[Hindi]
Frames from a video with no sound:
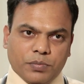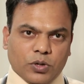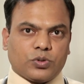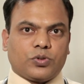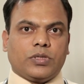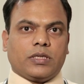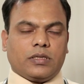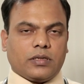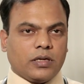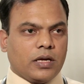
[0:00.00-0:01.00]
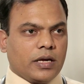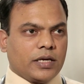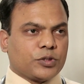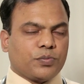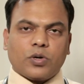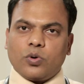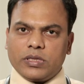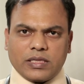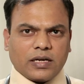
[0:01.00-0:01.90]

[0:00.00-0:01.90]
बेहोश हो जाते हैं इसमें कोई